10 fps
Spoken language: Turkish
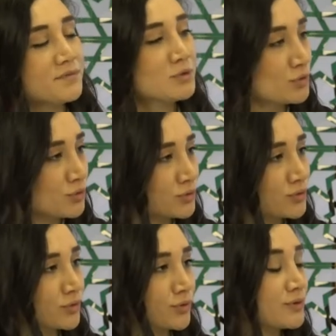Türk
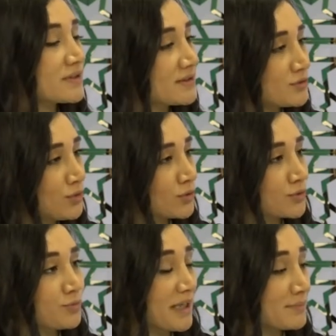kültürünü
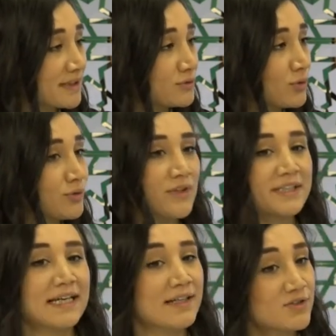tanıtıyoruz, benimsetiyoruz ve
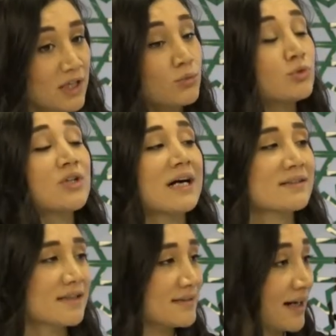gelecek
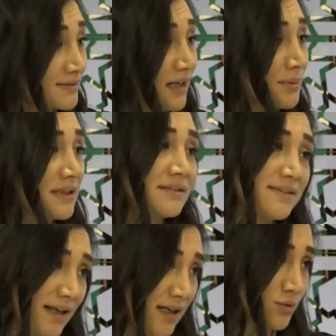kuşaklara da aktarmalarını
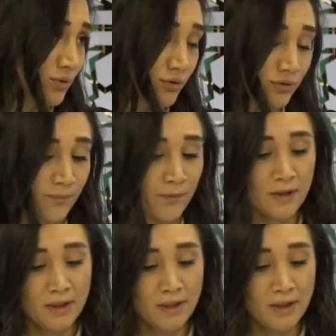sağlıyoruz. Hı hı.